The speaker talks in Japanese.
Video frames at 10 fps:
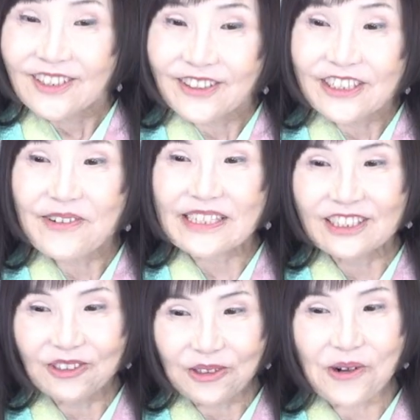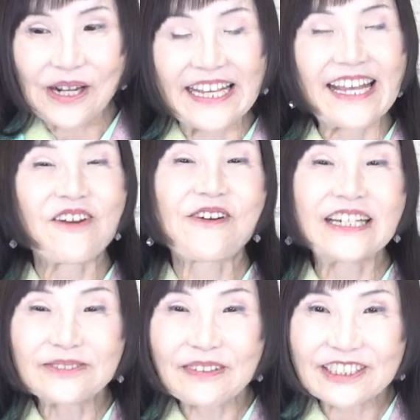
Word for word: それでは次の動画でお会いしま